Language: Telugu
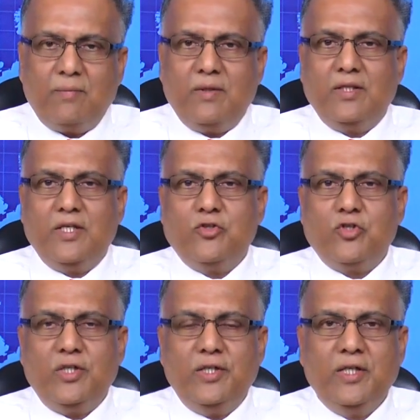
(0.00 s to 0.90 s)

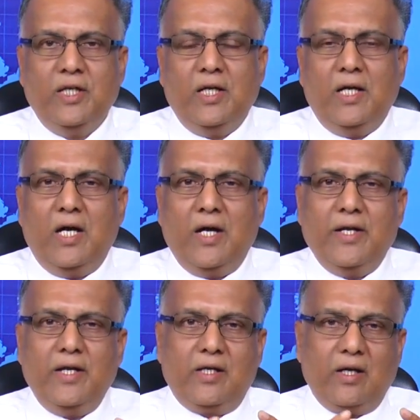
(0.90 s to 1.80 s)
సంబంధించి
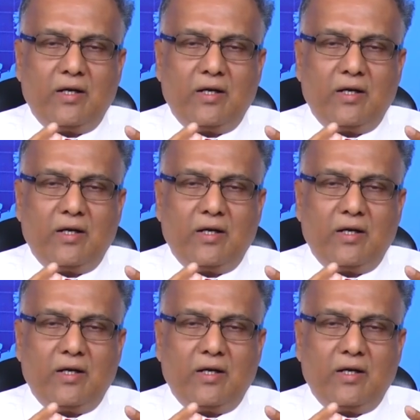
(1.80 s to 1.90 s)
అనేక